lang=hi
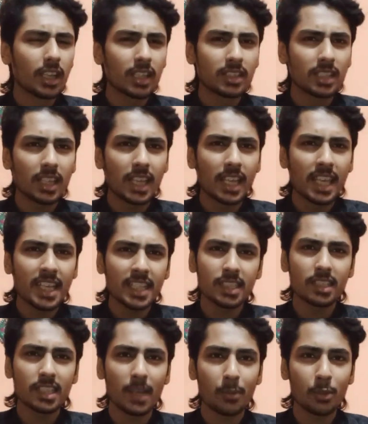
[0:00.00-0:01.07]
इससे एक ही
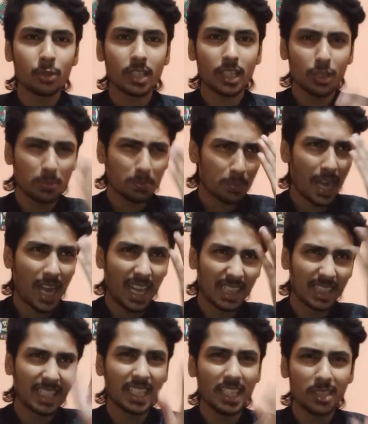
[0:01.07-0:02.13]
चीज़ साबित होता है कि
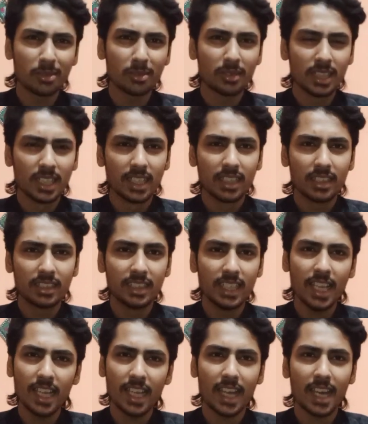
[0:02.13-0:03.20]
पागल थे नहीं तू
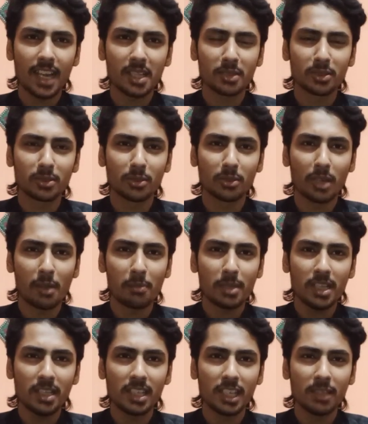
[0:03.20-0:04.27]
ये कह रहा था उसको
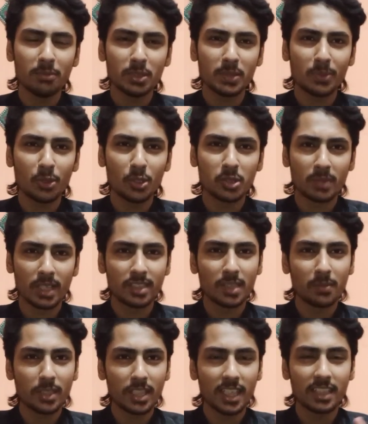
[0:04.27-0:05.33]
अपनी टीम
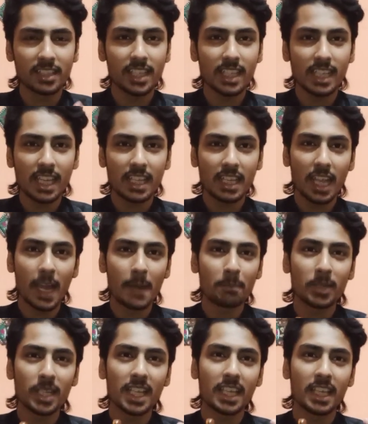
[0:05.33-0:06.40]
स्पोर्ट्समैनशिप इनकी ये है इन्हें
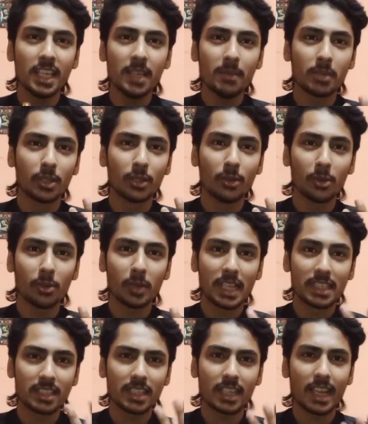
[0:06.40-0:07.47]
अपने ही बंदों को
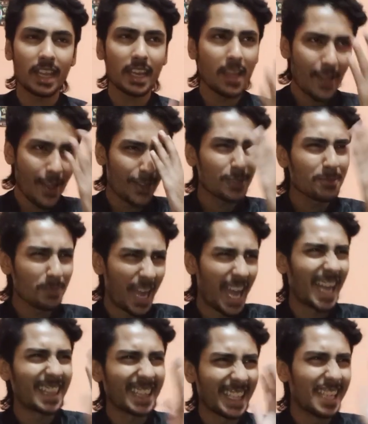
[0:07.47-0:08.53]
ऐसे से कह रहे हैं तो
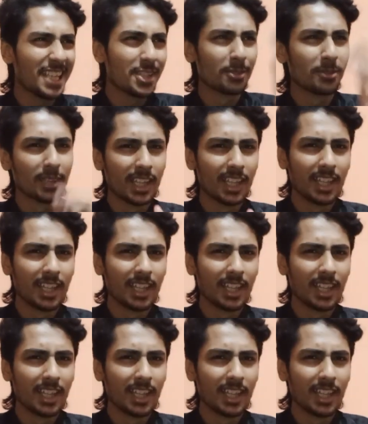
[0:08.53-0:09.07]
पागल थे नहीं तू